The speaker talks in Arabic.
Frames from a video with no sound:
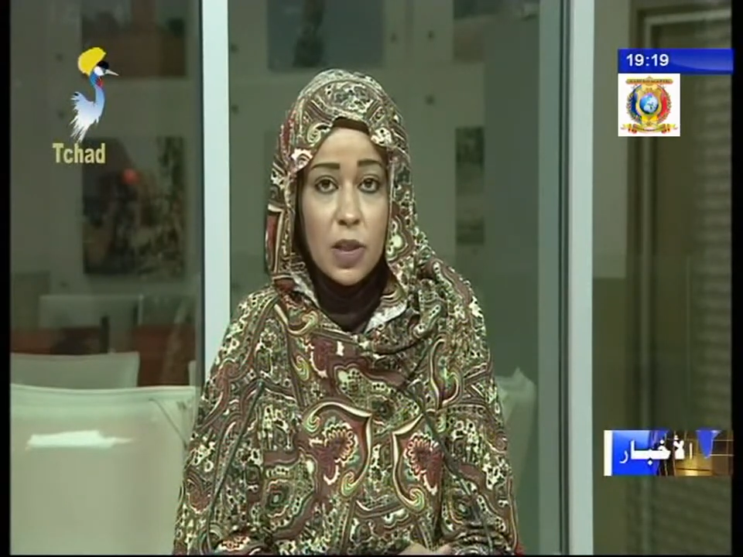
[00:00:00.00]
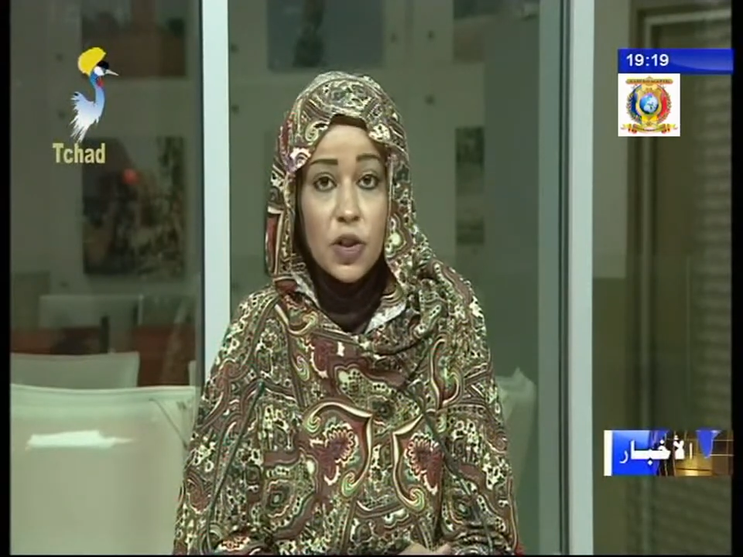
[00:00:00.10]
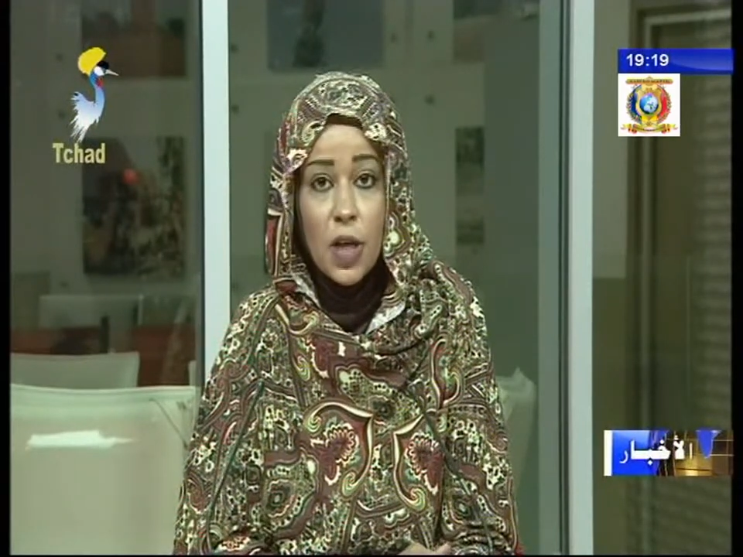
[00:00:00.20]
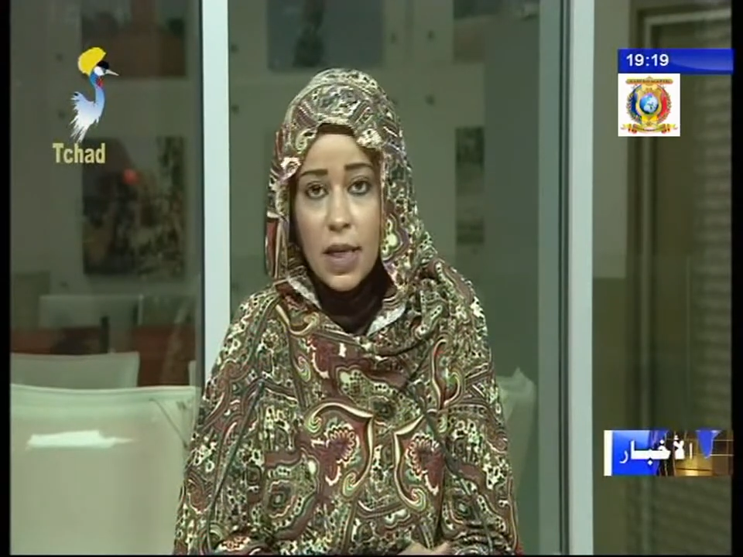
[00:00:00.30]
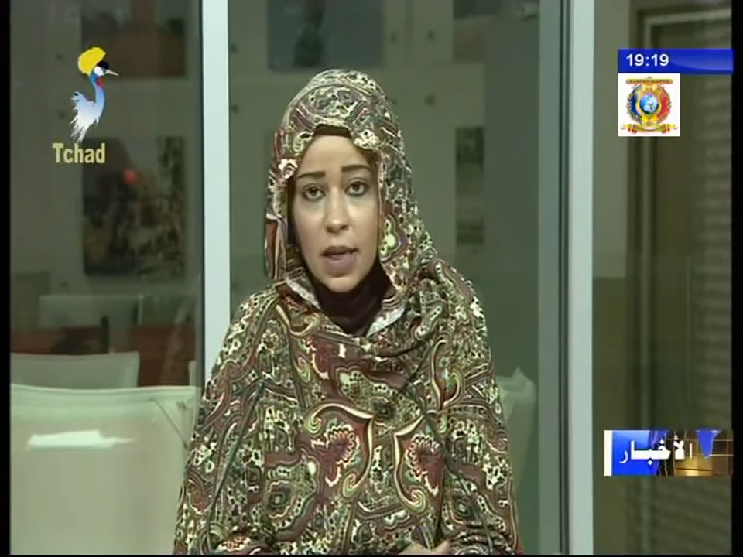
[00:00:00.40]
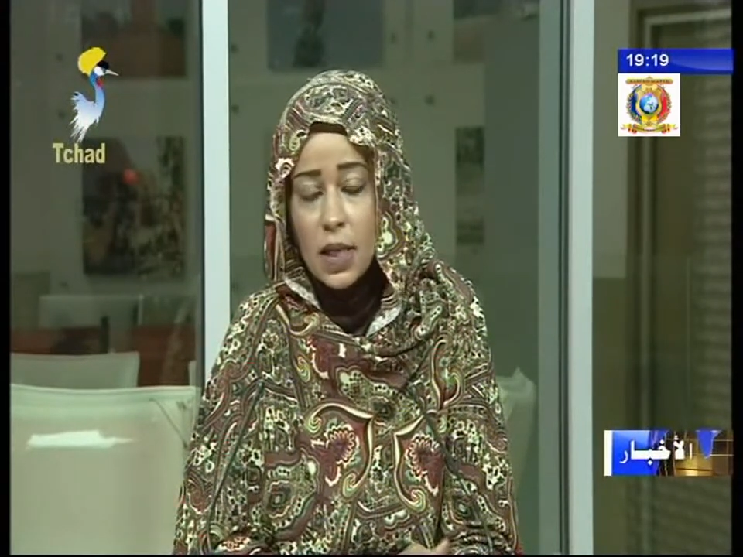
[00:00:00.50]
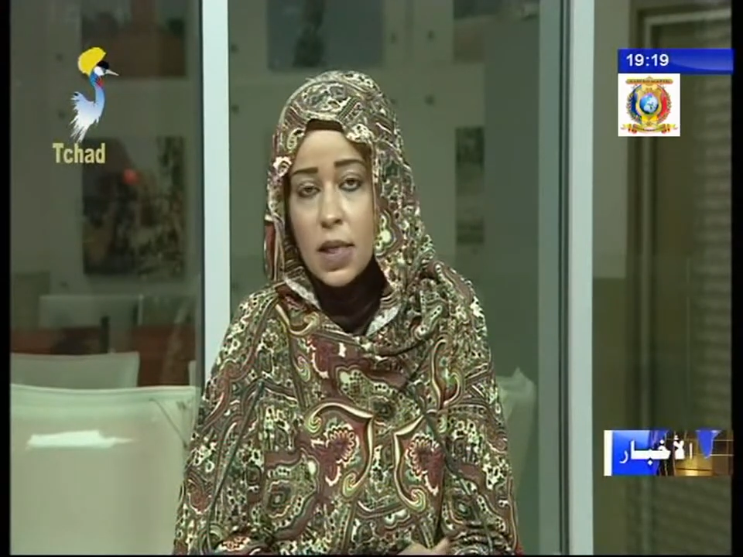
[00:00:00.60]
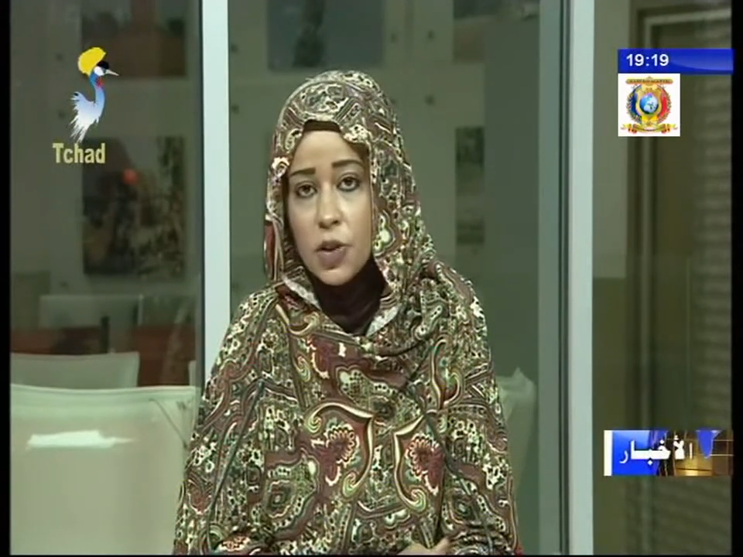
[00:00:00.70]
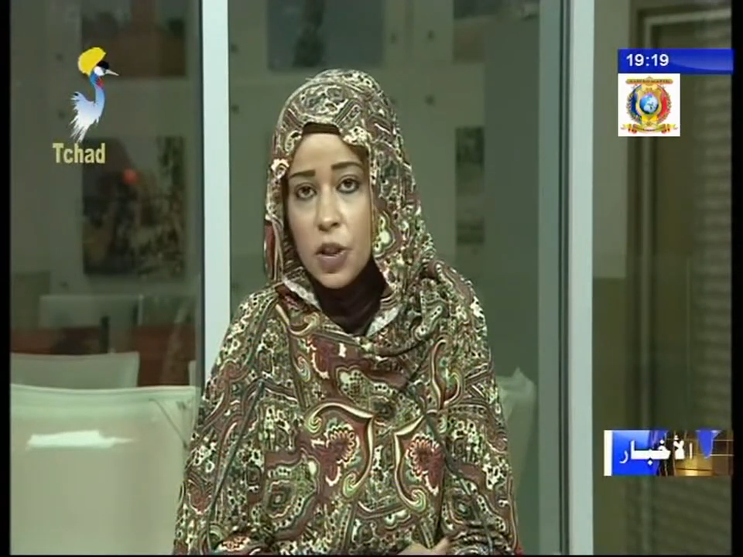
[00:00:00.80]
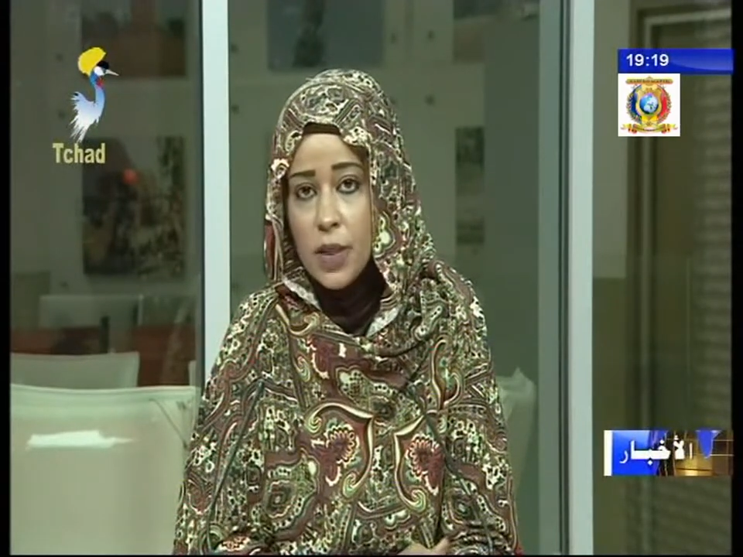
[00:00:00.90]
الشيخ
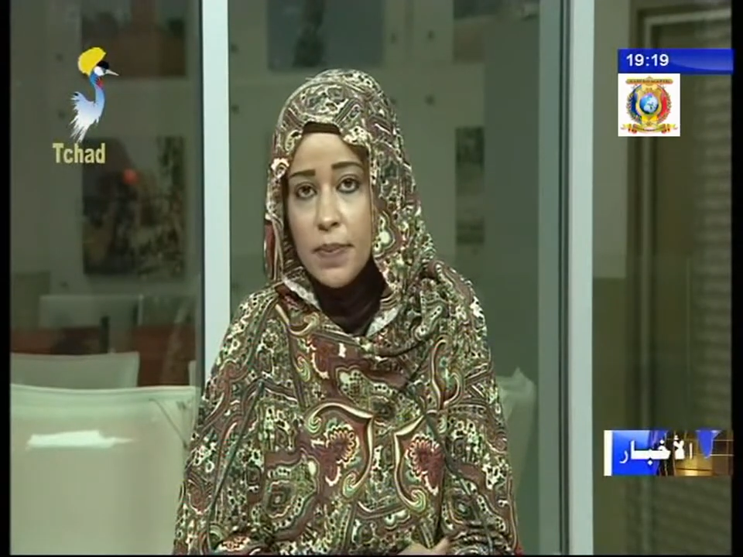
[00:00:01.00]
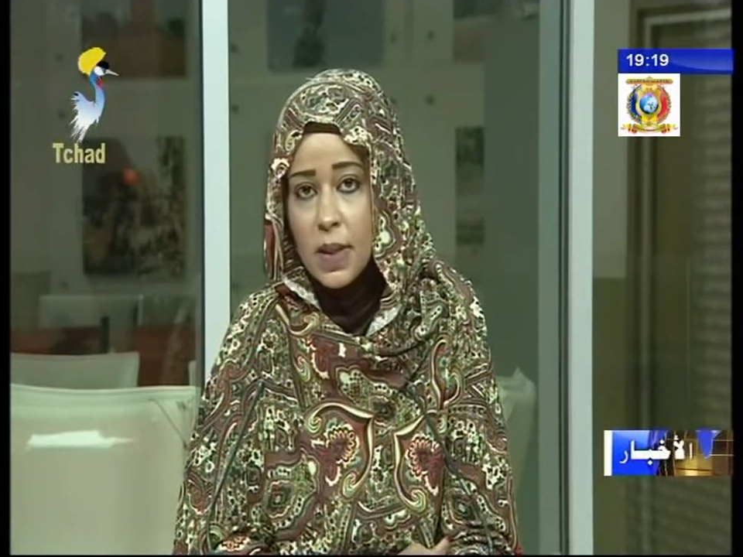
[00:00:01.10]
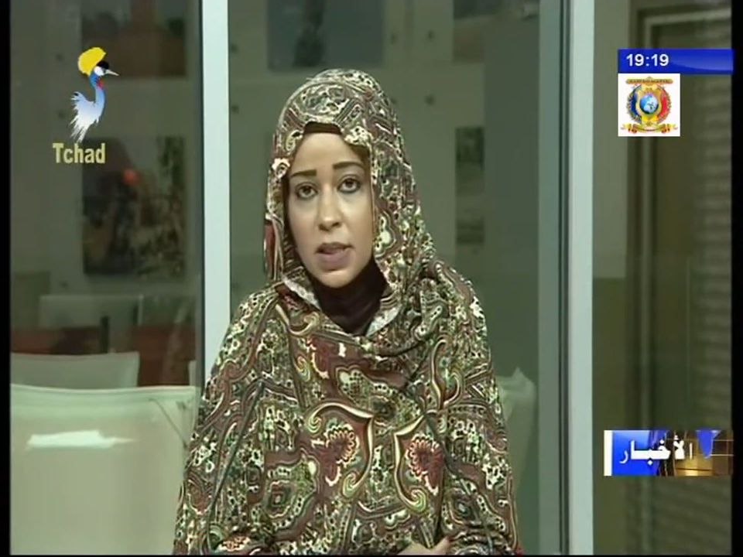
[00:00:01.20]
نجيب